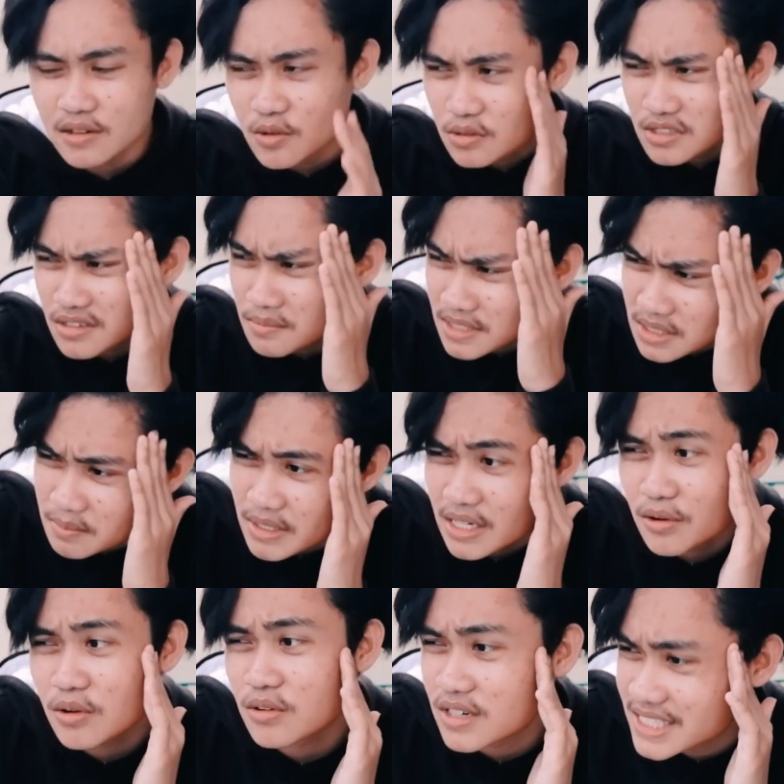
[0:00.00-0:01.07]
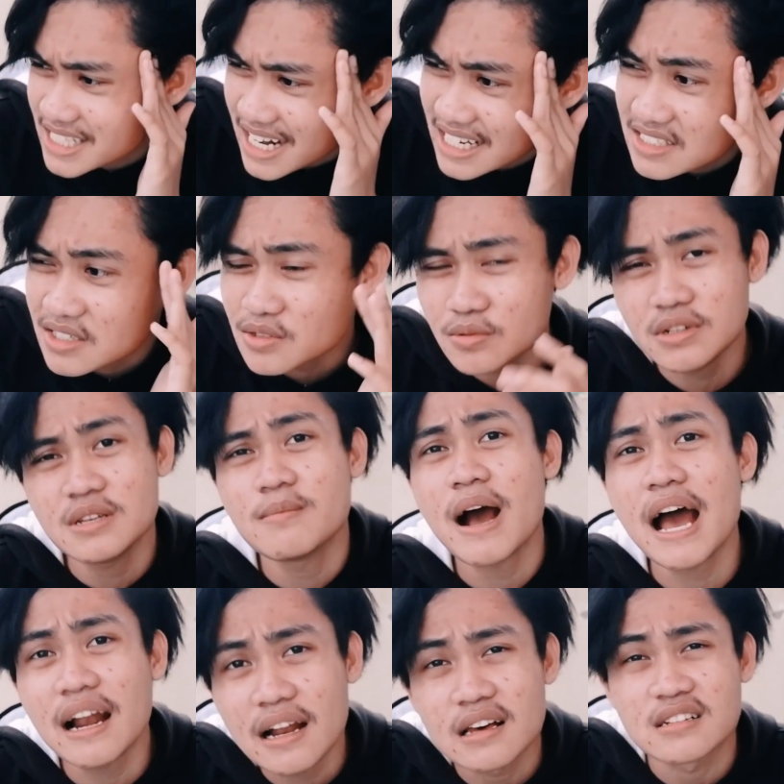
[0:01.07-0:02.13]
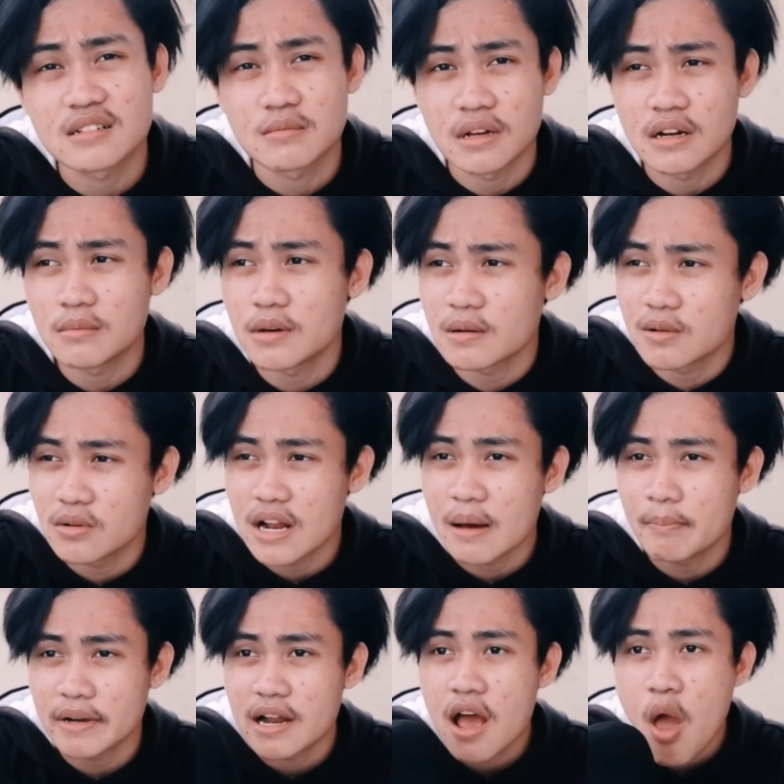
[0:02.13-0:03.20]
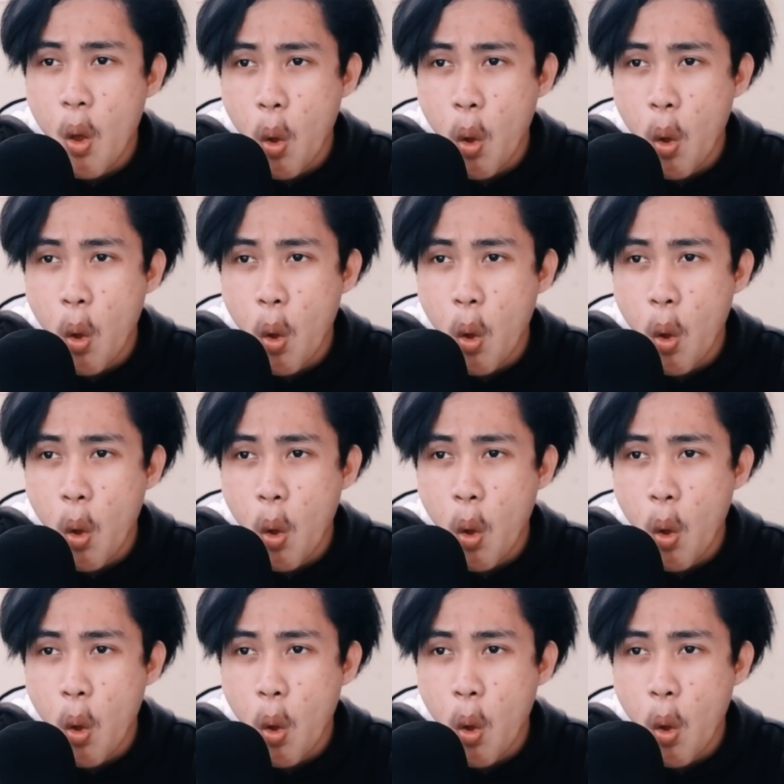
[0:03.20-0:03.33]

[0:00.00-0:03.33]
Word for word: gue juga masih bingung loh ngejelasnya itu gimana ya sebenarnya biar lu dapet